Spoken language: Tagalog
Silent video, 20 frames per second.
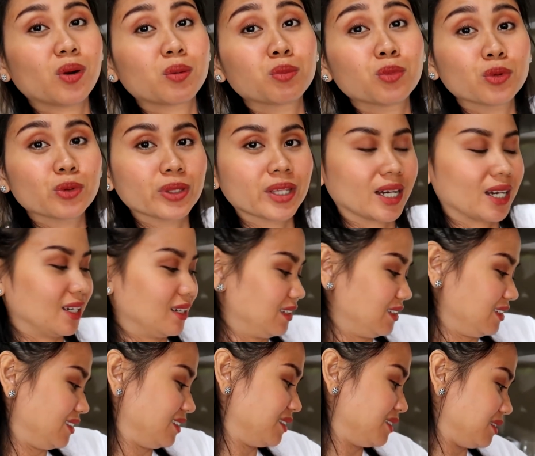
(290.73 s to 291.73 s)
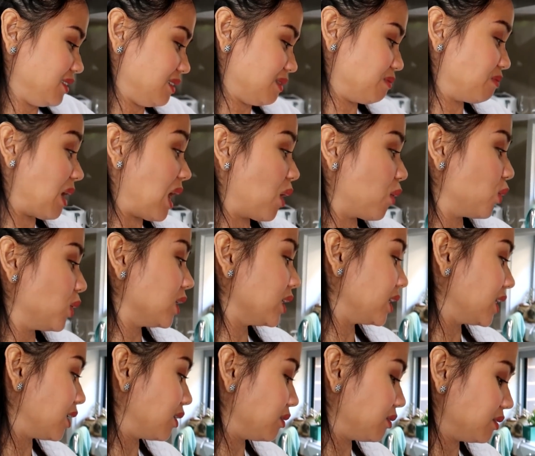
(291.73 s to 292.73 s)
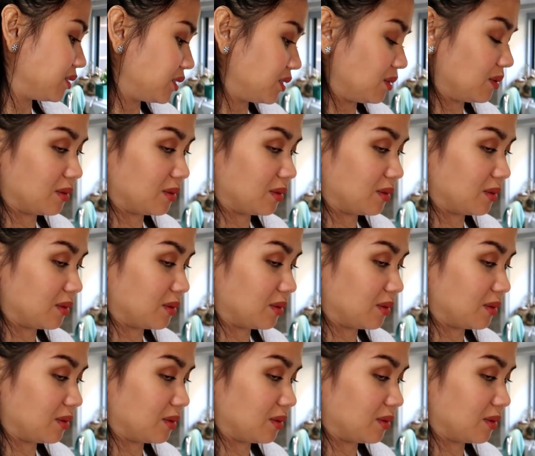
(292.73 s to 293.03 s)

wag muna. Bawal daw.